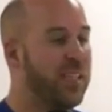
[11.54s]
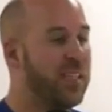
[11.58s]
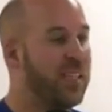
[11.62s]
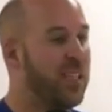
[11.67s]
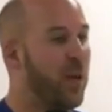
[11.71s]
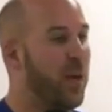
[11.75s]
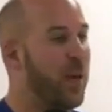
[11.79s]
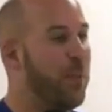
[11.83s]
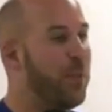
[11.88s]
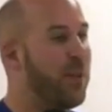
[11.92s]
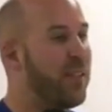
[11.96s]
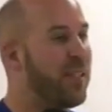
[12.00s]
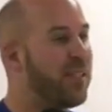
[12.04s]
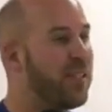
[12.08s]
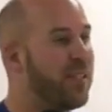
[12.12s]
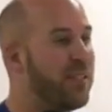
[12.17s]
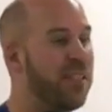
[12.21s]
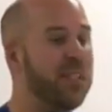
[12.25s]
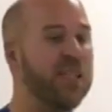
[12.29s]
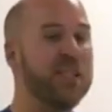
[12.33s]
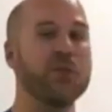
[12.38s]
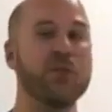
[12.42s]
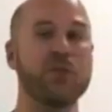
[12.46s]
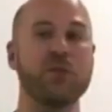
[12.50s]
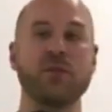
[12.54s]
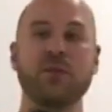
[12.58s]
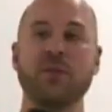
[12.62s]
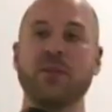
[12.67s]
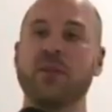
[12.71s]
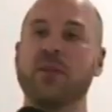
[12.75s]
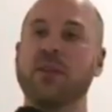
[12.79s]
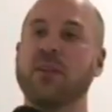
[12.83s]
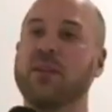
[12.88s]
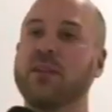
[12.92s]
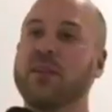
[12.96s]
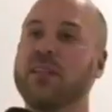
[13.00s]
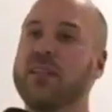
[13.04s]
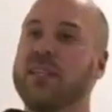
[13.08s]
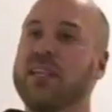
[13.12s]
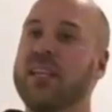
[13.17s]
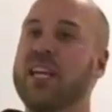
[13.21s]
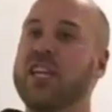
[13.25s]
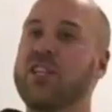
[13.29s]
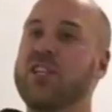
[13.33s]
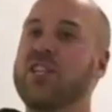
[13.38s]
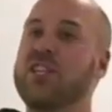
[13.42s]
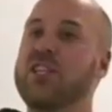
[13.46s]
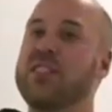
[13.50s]
Então é preciso
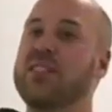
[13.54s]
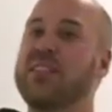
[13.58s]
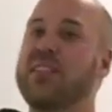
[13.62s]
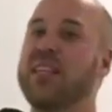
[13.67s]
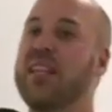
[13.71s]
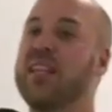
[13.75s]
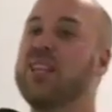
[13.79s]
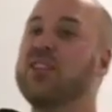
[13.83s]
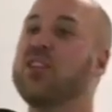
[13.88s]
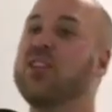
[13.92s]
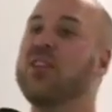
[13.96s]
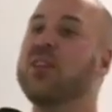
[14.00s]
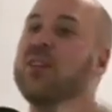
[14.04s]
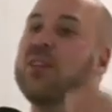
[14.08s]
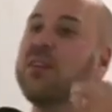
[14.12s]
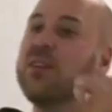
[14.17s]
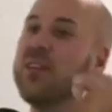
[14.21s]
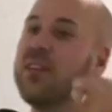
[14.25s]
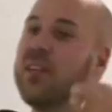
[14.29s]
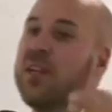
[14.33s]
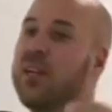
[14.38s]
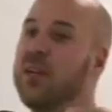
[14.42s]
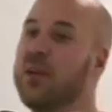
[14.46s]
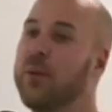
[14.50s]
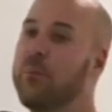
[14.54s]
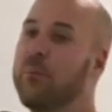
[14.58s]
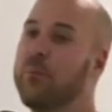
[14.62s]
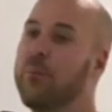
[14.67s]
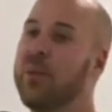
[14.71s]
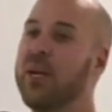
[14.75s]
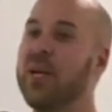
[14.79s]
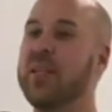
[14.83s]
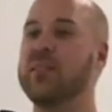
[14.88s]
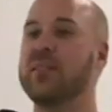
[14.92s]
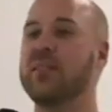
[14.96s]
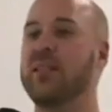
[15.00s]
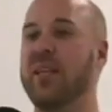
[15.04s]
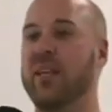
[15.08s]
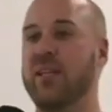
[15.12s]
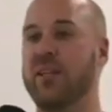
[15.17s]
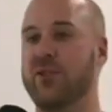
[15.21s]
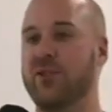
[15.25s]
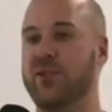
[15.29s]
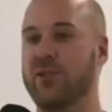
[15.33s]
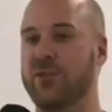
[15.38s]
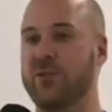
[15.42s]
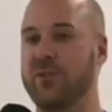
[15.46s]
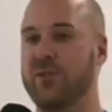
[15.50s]
que a gente esteja
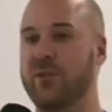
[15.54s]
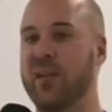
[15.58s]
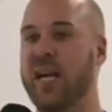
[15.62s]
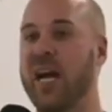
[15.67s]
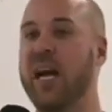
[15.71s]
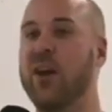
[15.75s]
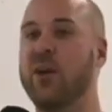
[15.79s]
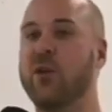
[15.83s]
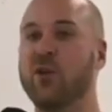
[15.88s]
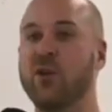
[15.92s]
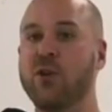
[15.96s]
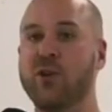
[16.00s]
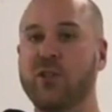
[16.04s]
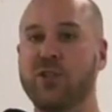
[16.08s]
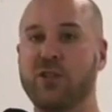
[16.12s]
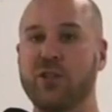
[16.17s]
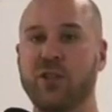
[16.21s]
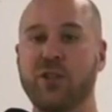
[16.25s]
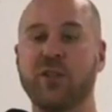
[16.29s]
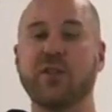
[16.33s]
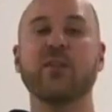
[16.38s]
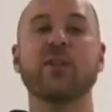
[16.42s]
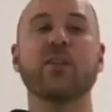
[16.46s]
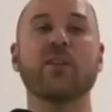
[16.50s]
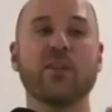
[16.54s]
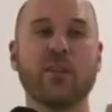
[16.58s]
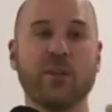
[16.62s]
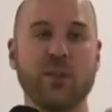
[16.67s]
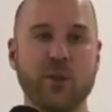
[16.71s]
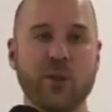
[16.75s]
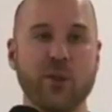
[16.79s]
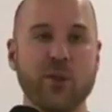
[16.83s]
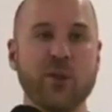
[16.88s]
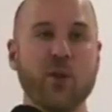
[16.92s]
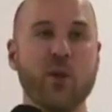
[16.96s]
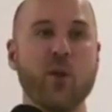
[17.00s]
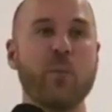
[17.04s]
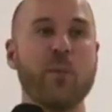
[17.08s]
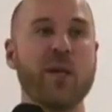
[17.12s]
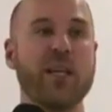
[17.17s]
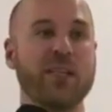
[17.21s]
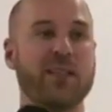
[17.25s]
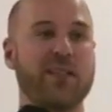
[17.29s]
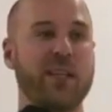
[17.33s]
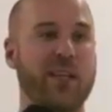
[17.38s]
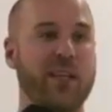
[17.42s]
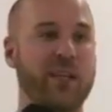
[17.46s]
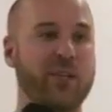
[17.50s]
presente. Aonde? No
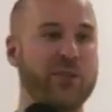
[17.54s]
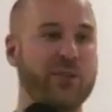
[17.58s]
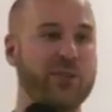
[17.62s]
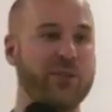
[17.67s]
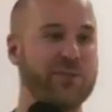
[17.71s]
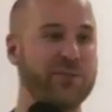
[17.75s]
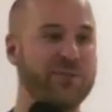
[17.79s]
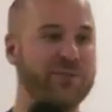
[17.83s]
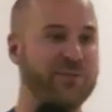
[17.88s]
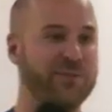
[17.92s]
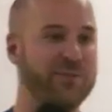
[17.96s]
presente.